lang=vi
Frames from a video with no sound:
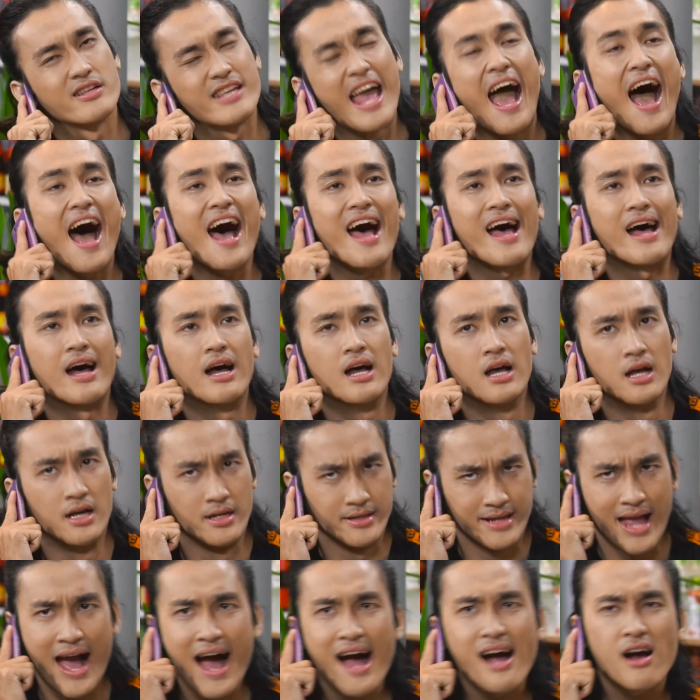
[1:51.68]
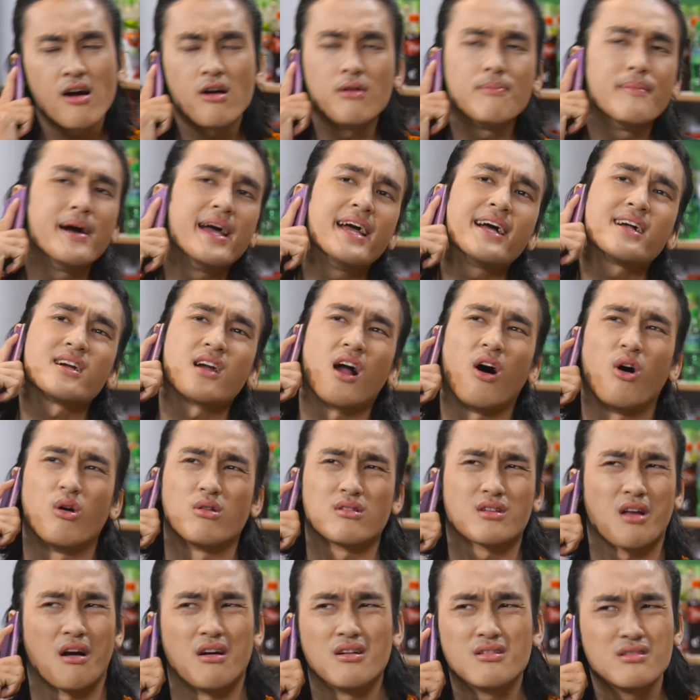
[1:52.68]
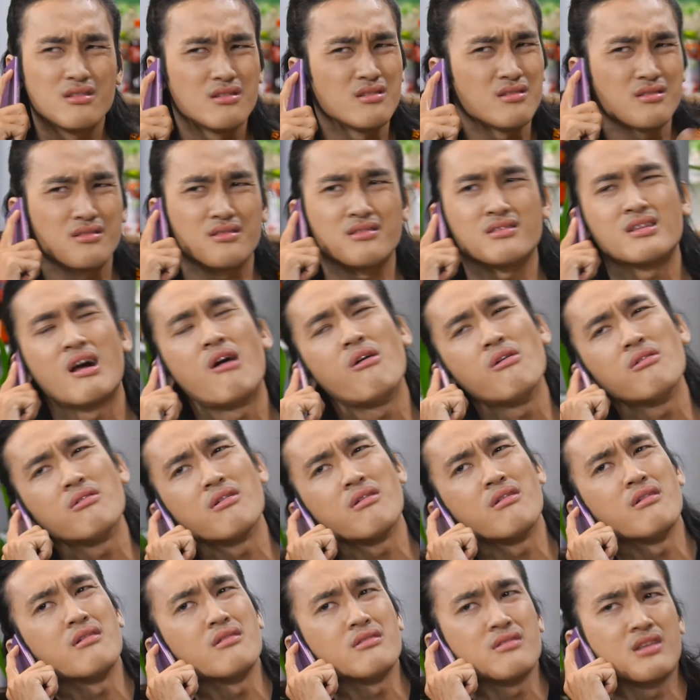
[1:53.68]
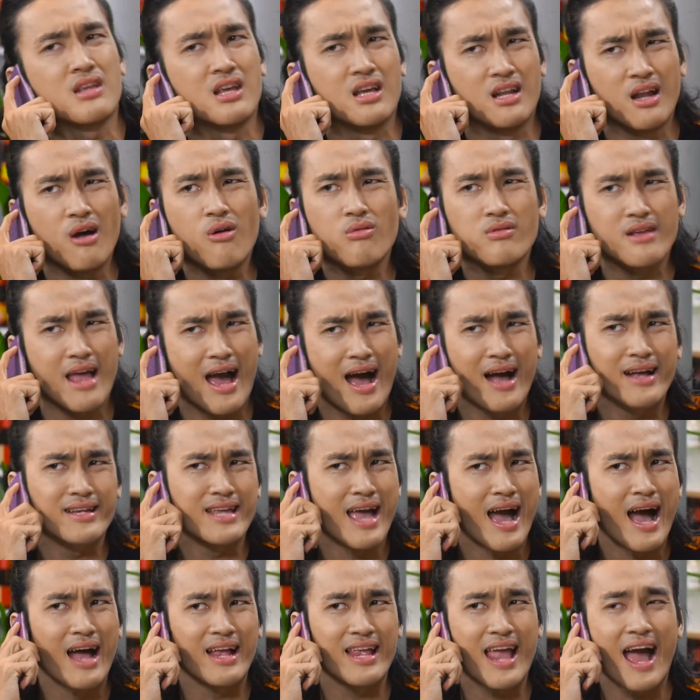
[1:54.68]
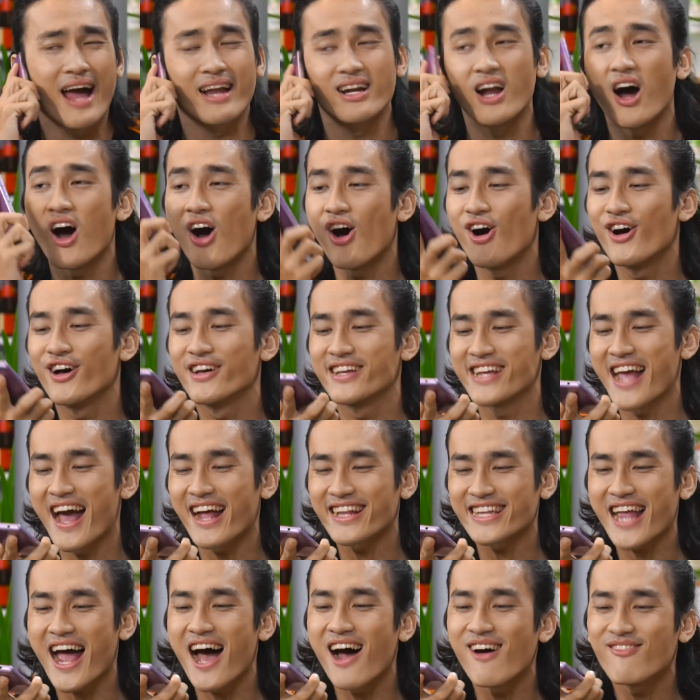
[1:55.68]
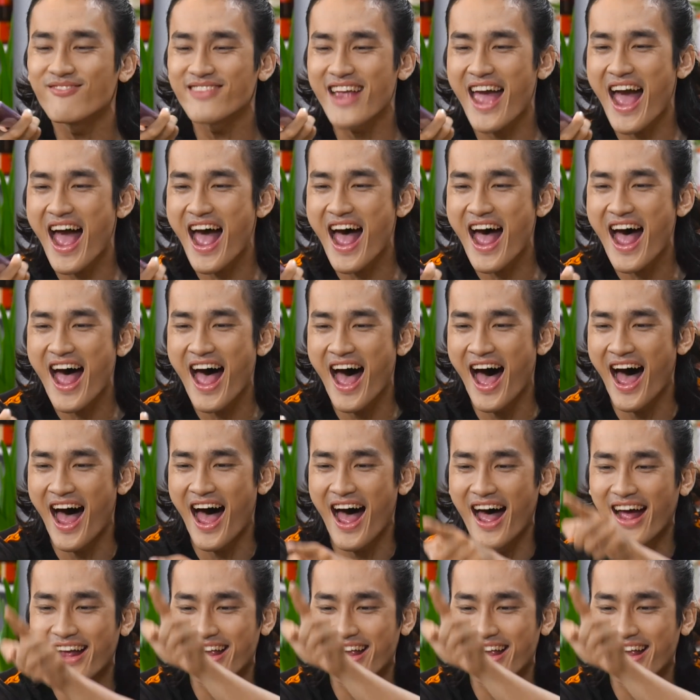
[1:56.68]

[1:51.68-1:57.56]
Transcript: dạ dạ con biết rồi trời đâu gì đâu dạ dạ dạ rồi dạ tám dạ